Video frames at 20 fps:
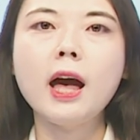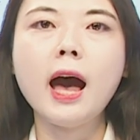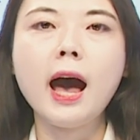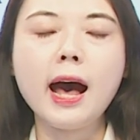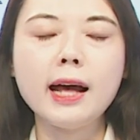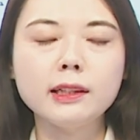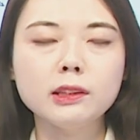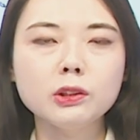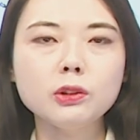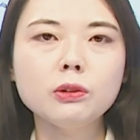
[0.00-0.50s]

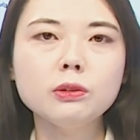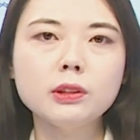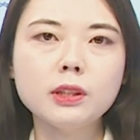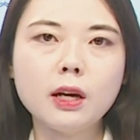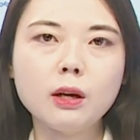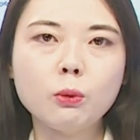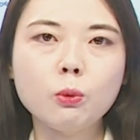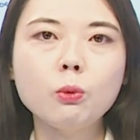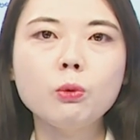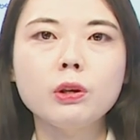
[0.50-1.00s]

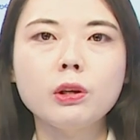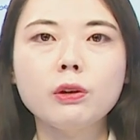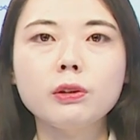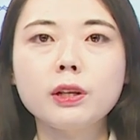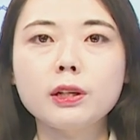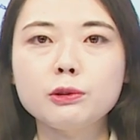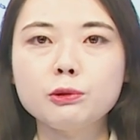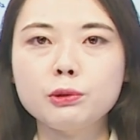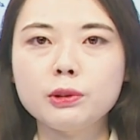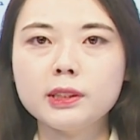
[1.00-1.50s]
안전사고
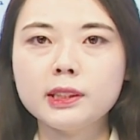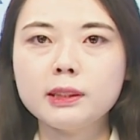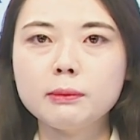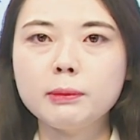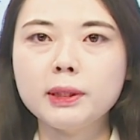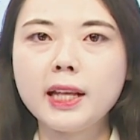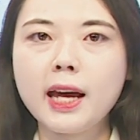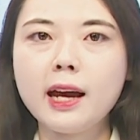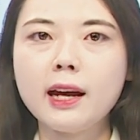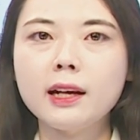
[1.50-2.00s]
일어날 수
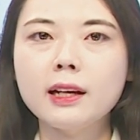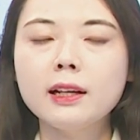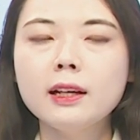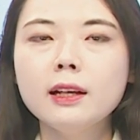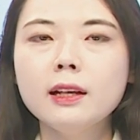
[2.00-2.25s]
있습니다.